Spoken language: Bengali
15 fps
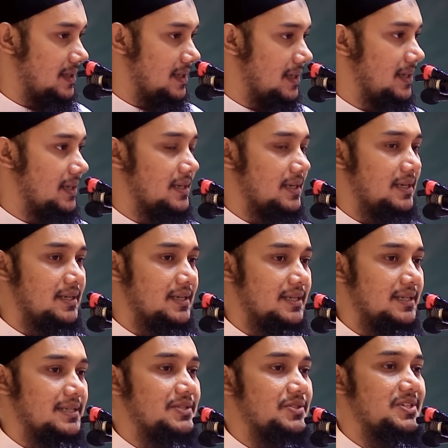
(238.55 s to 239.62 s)
আল্লাহকে
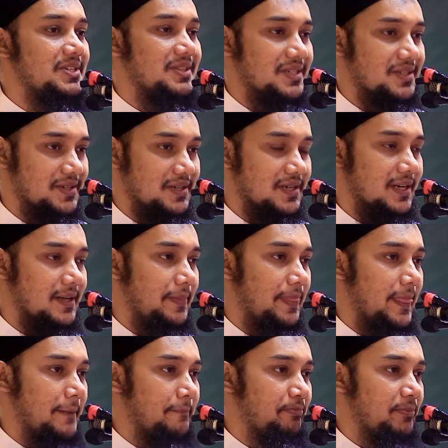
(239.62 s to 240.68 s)
চিনতে শেখা
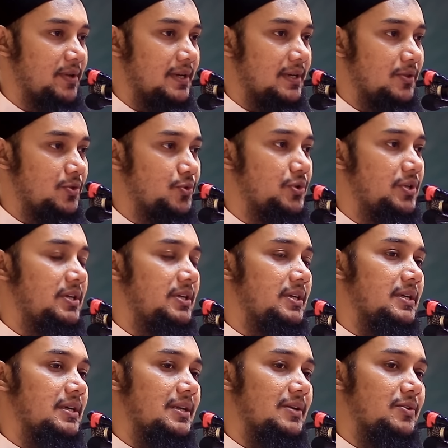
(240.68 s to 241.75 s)
দুই
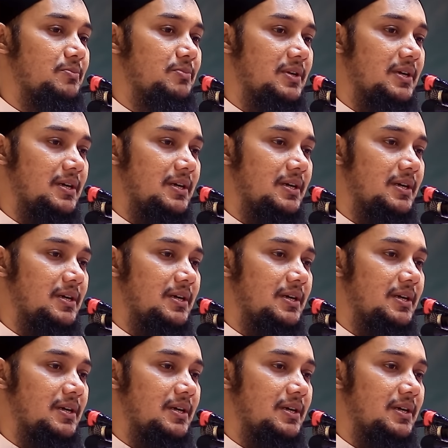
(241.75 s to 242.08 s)
আল্লাহ রবুল